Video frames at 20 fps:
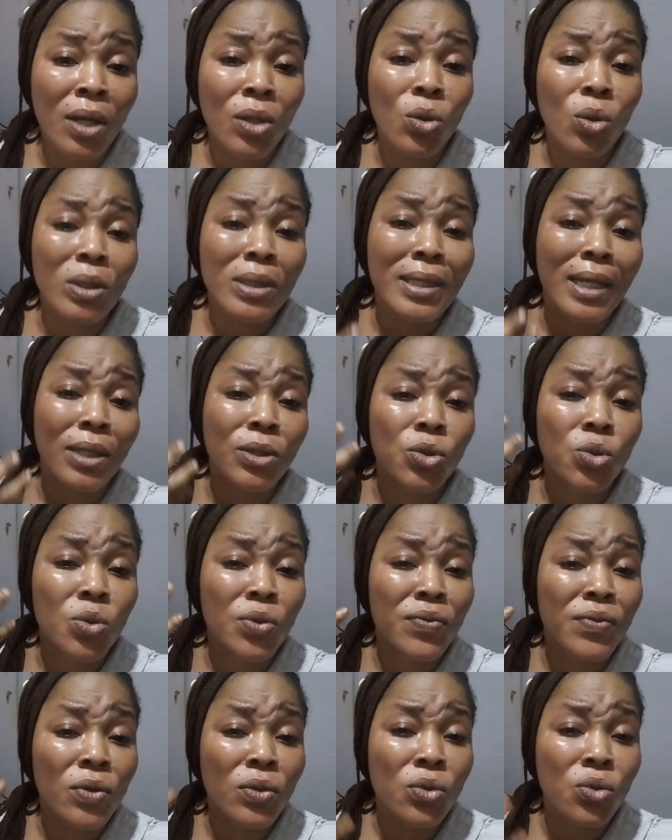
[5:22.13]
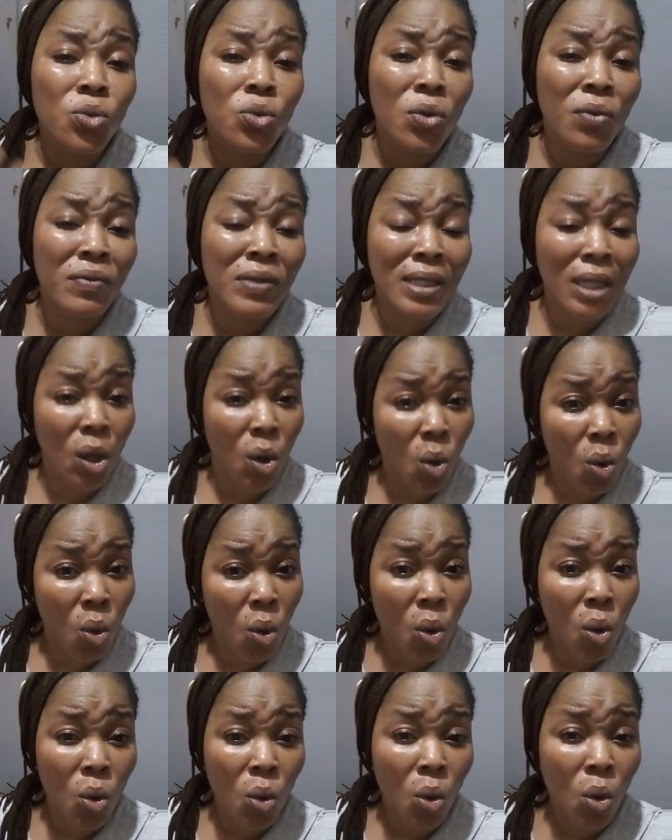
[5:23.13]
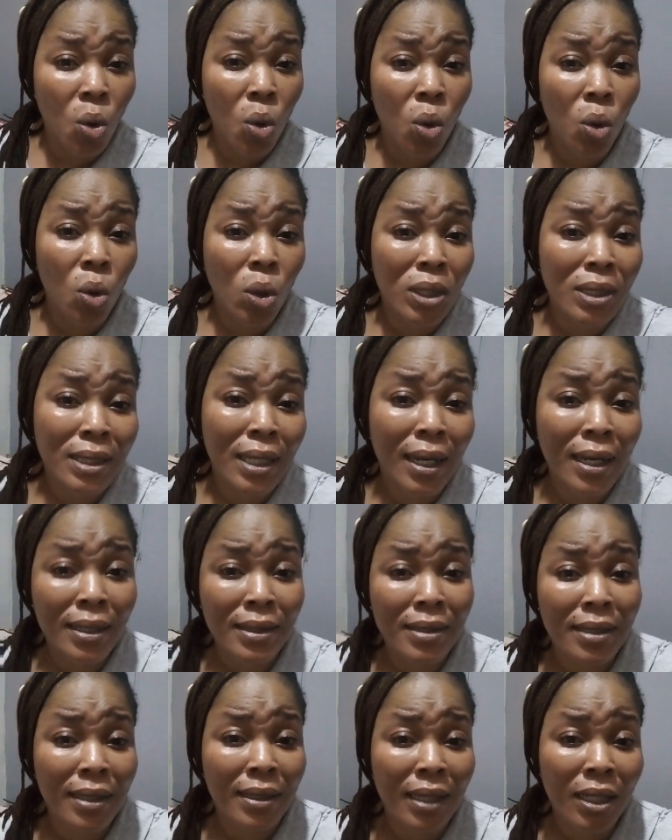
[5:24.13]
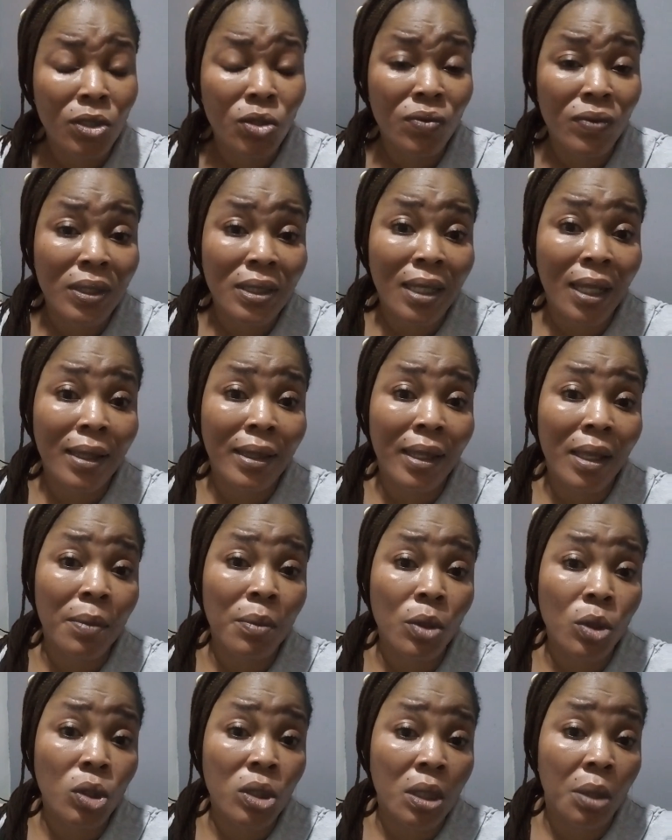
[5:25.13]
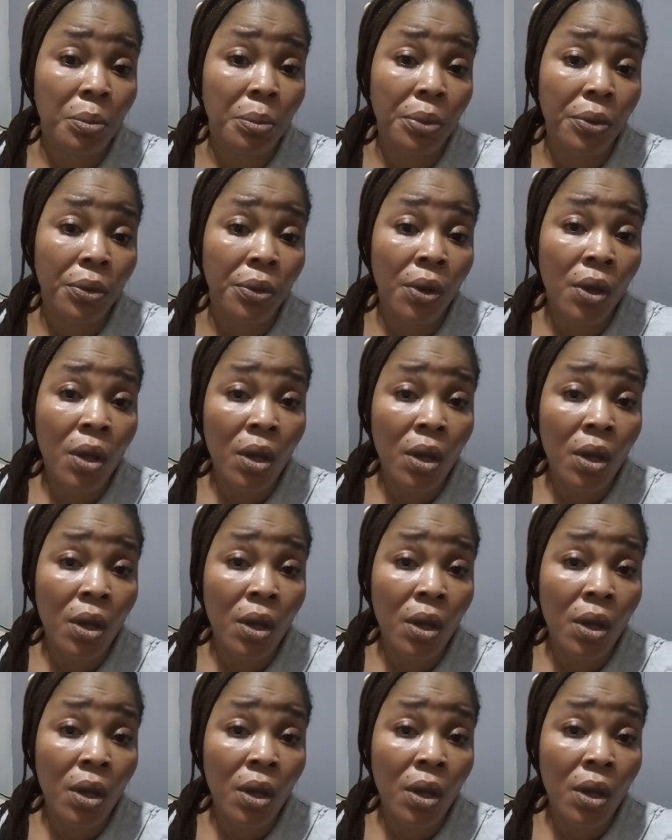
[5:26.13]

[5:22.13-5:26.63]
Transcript: Donc ça vient sur le visage, gros, gros, gros, et ça laisse des taches, souvent ça démange un peu.